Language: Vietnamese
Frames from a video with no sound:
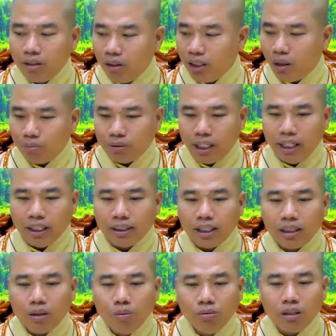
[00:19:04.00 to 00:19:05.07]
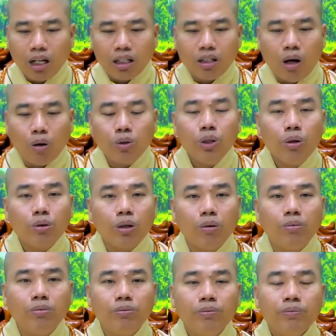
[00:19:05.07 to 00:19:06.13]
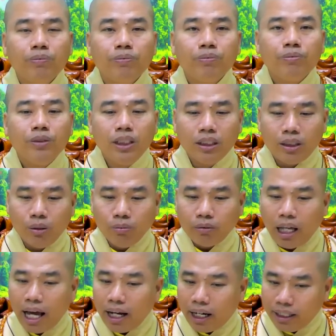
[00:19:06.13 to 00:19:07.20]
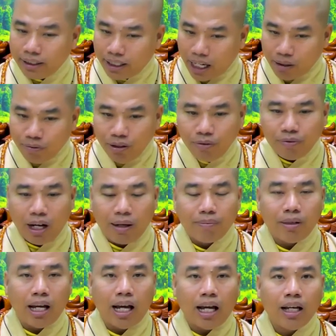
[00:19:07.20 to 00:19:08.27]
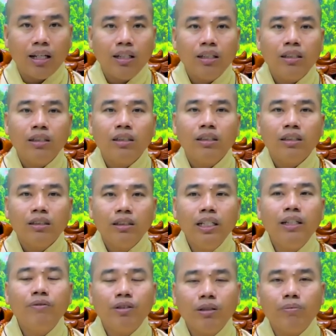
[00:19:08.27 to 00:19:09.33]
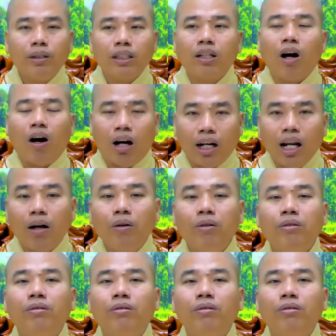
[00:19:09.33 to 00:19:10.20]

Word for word: coi đồng tiền người ta cúng cực khổ vô cùng nhưng chúng ta lại xài phí phạm là duyên phước mình còn ở đâu